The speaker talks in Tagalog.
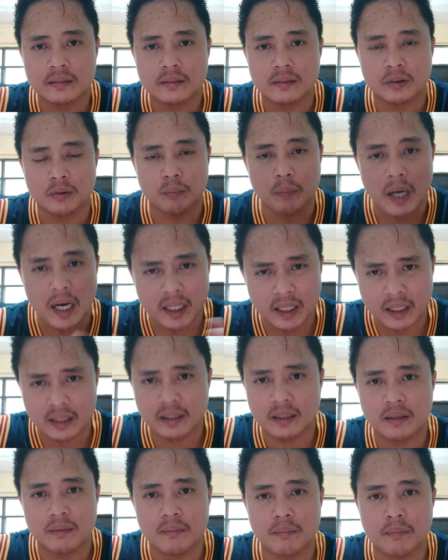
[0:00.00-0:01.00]
kung
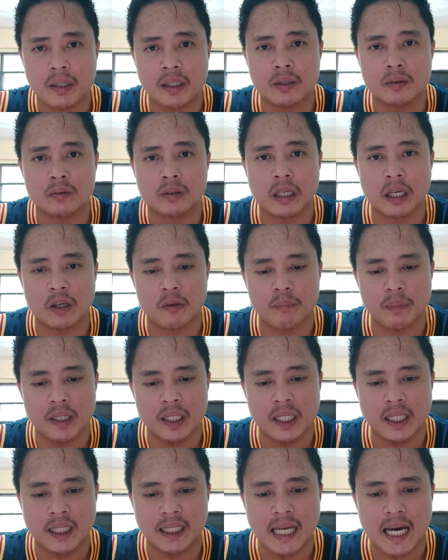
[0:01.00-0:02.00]
bakit meron tayong
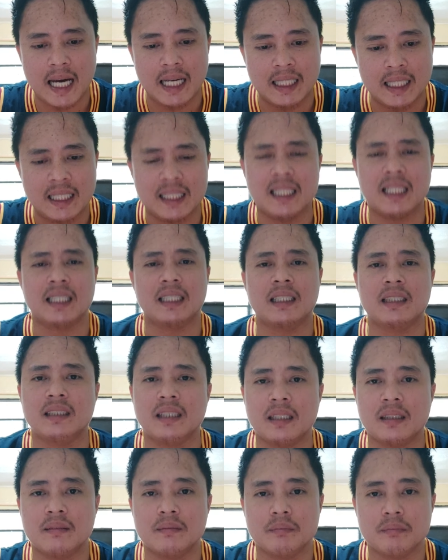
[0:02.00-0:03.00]
pinagdaanan na
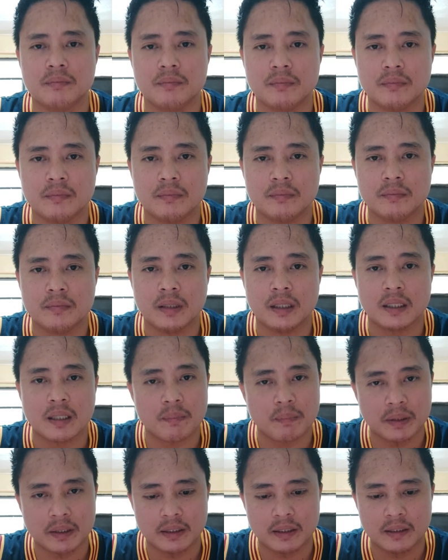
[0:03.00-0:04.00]
ganyan mga
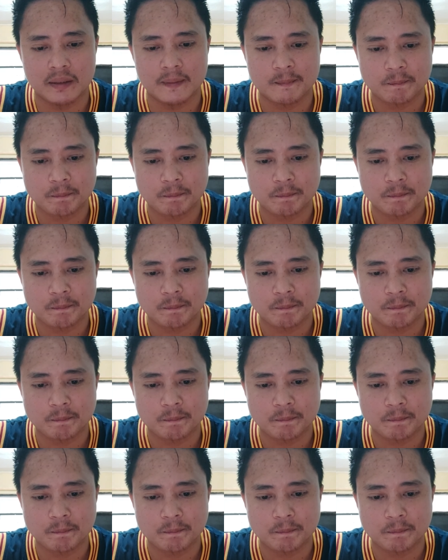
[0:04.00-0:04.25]
kapatid